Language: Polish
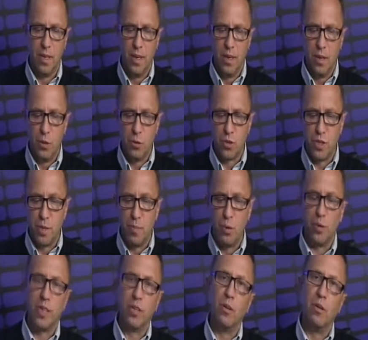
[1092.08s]
już nie
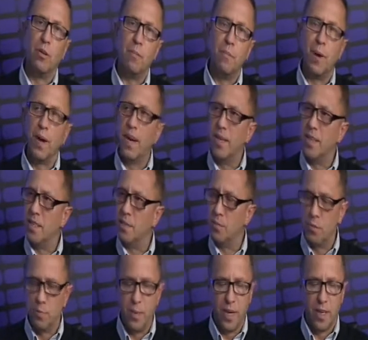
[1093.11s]
było tego
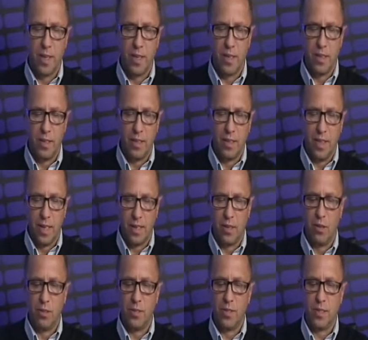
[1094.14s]
mechanizmu piechy e,
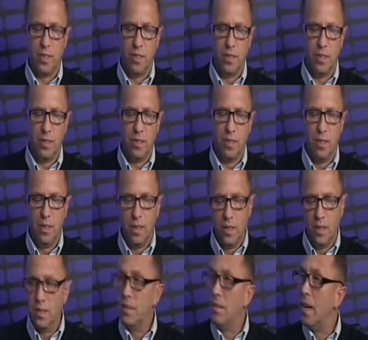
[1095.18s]
Jankowski,
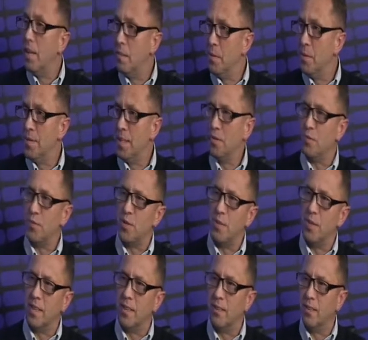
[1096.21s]
ale był za to
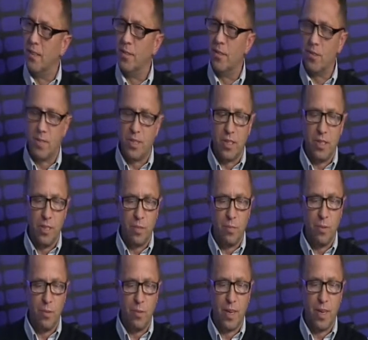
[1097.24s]
wszołek Teodorczyk i
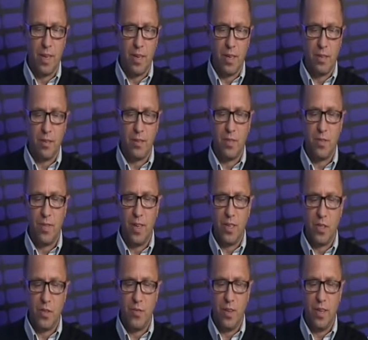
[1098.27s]
spółka.
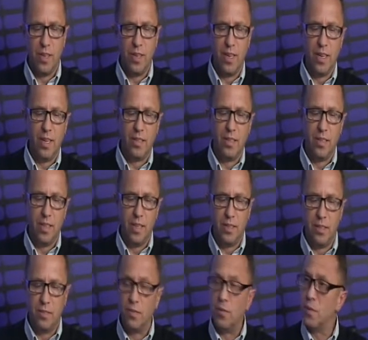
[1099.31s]
szwili na
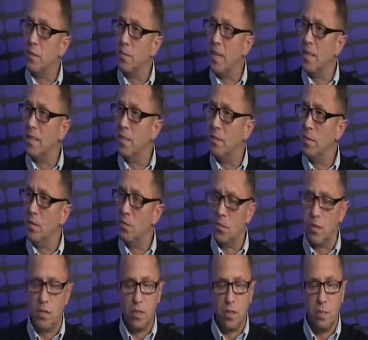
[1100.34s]
1-1 w 18
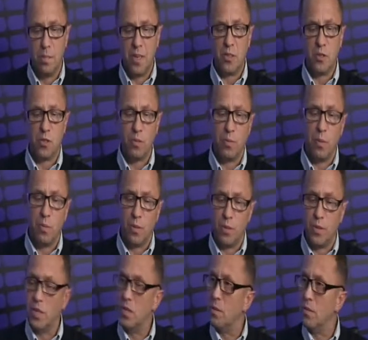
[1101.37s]
minucie, czyli bardzo szybko
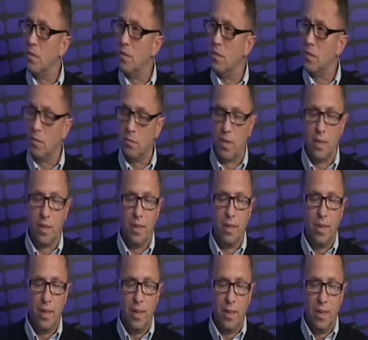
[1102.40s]
Polonia się podniosła.
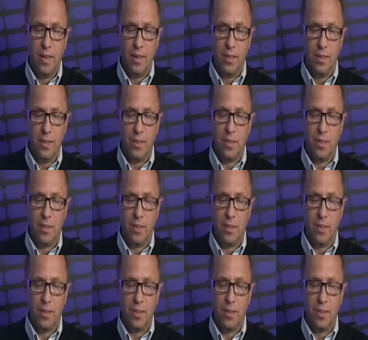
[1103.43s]
No i